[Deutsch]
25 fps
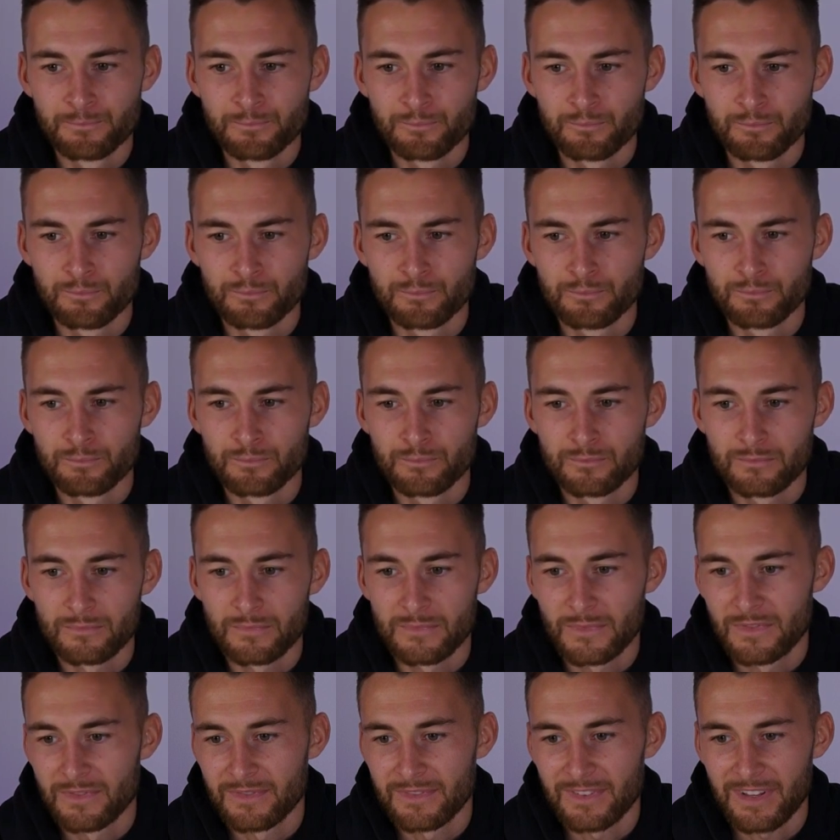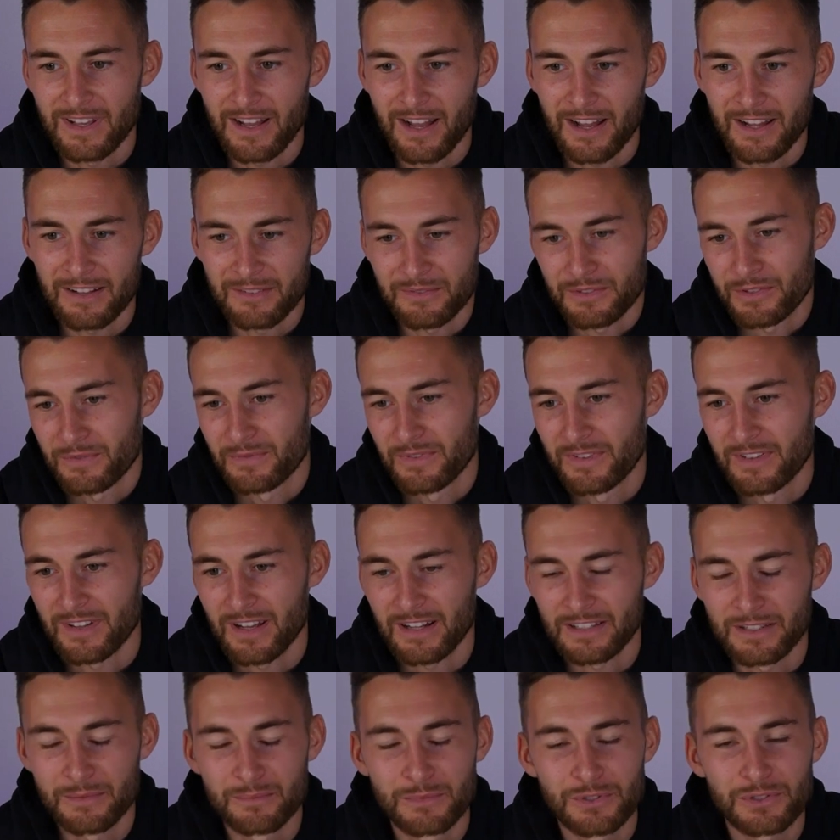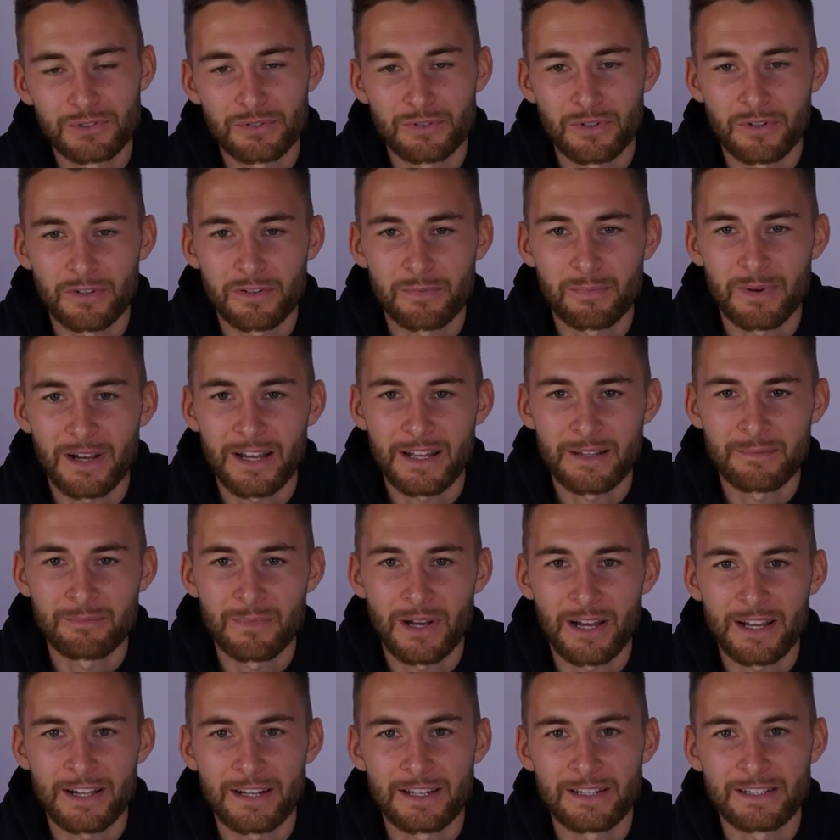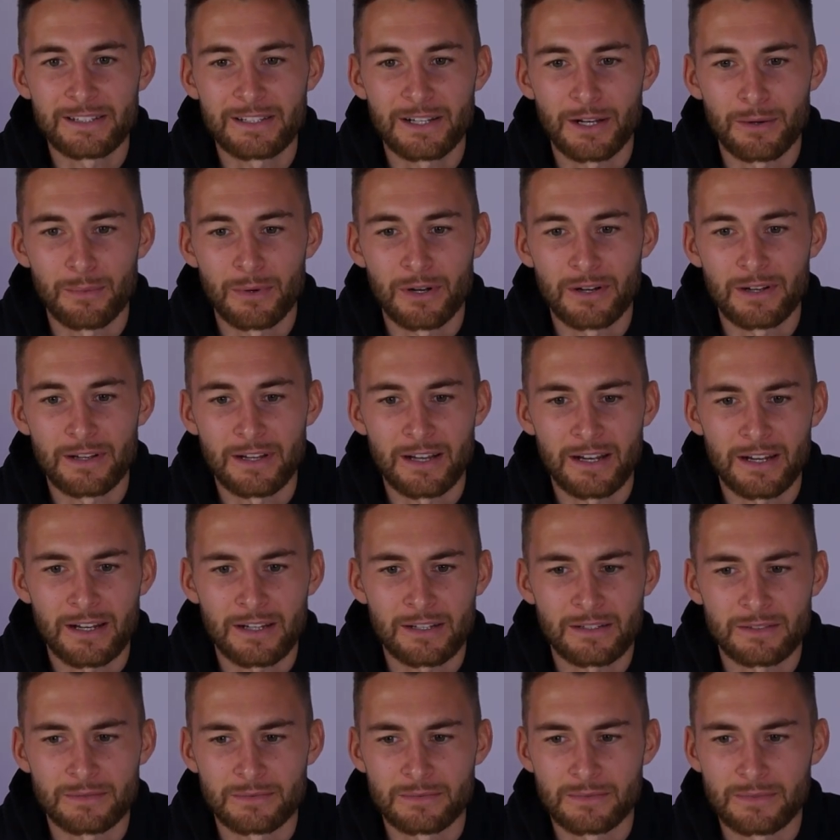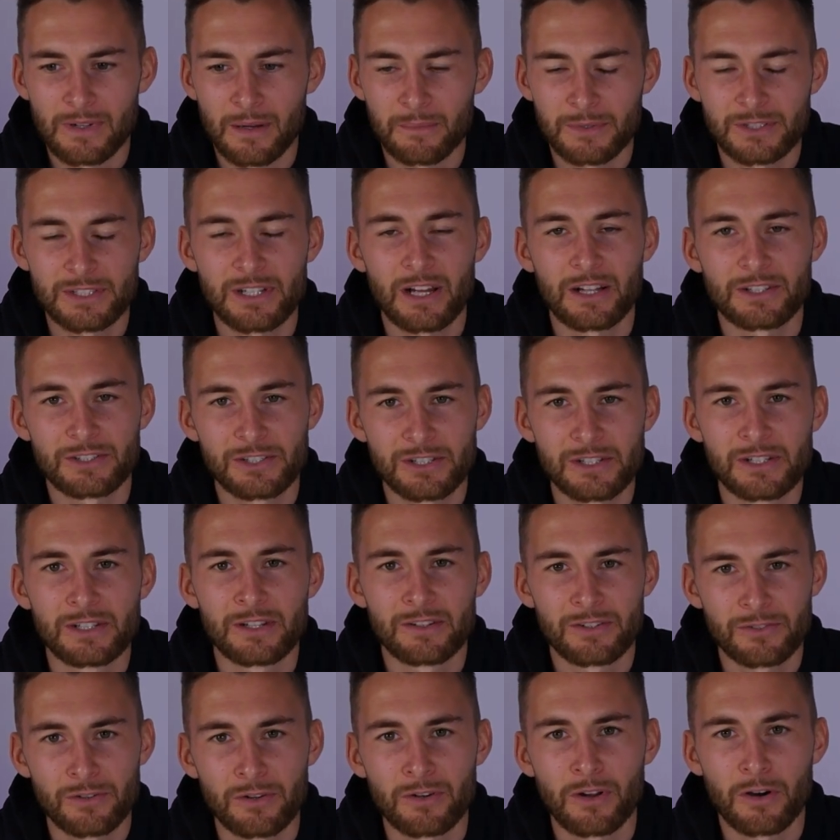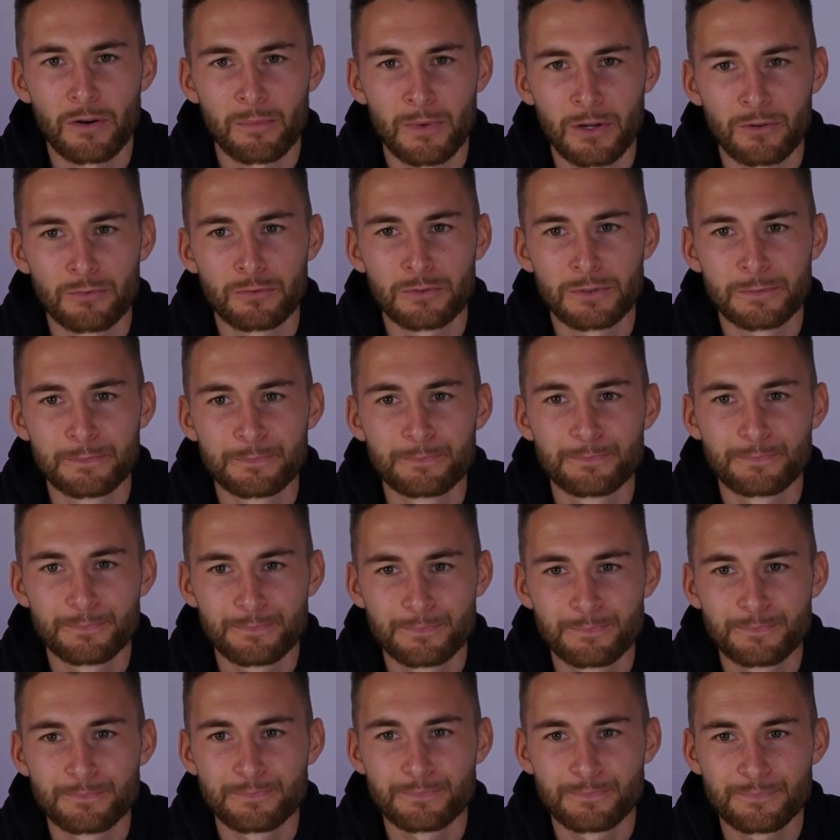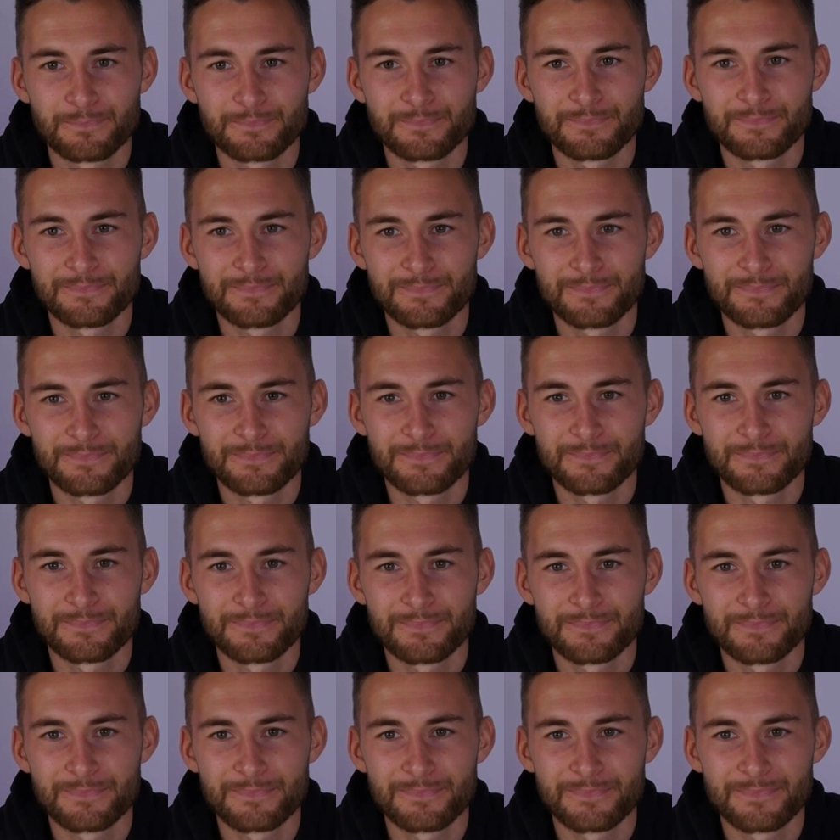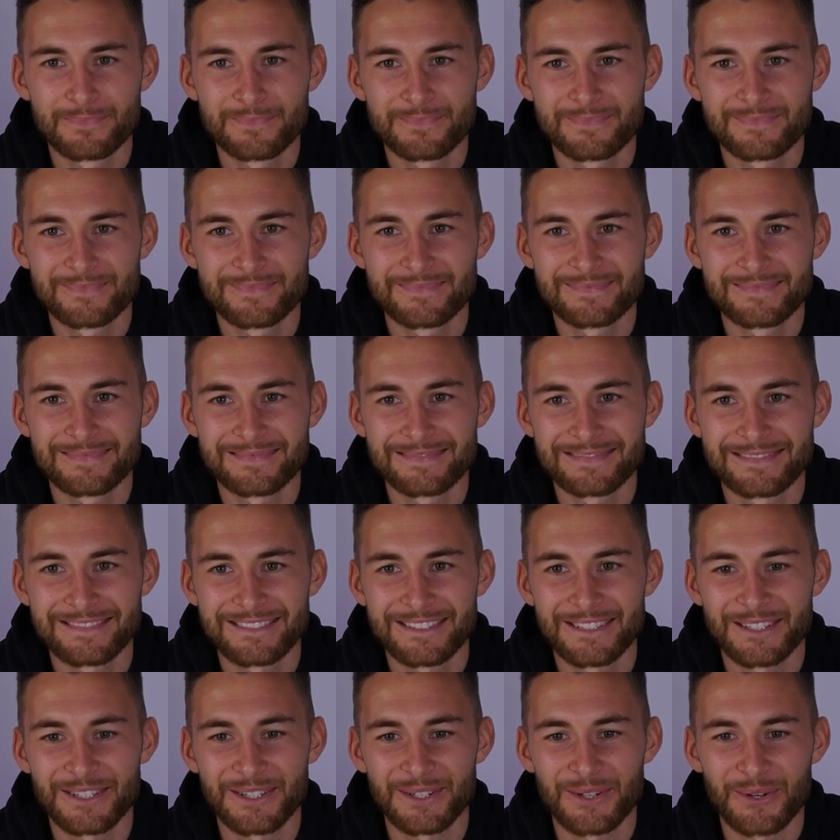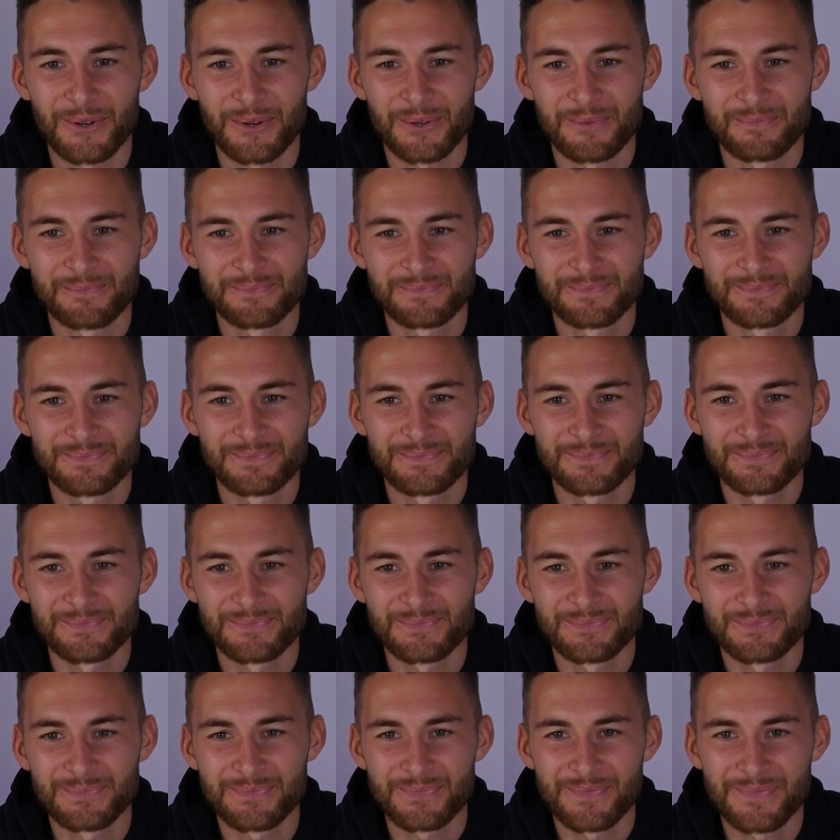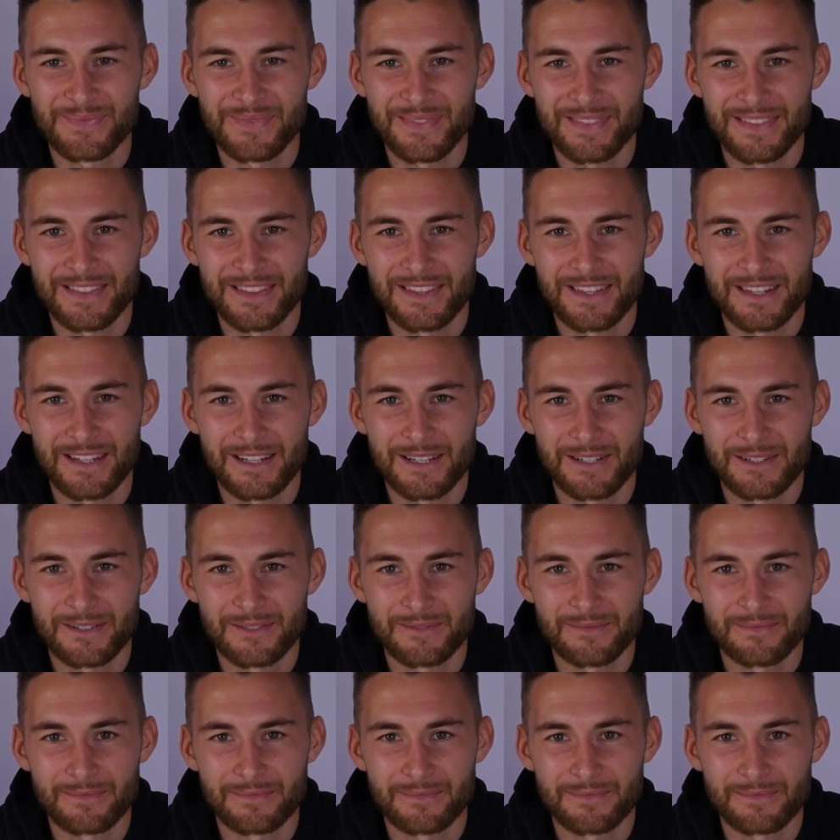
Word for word: Mm, ah, ich würde sagen, eine Mischung aus beiden eigentlich, aber ja, am Strand chillen ist schon auch mal gut. kann sein, so viel Urlaub im Jahr habt ihr ja tatsächlich genau. auch nicht. Äh, mit der Freundin